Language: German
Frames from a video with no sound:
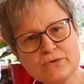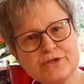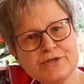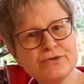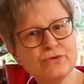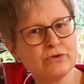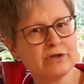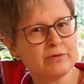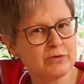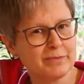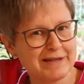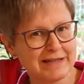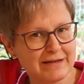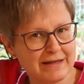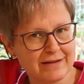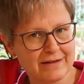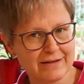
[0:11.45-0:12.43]
ich suche im
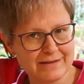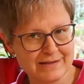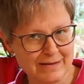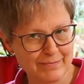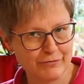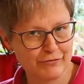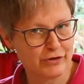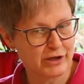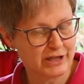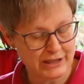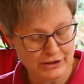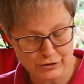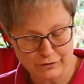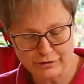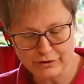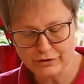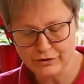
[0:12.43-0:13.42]
Moment ein Rezept für
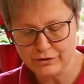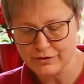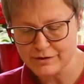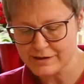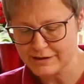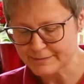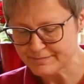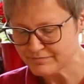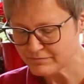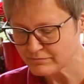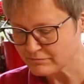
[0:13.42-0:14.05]
Kartoffelklöße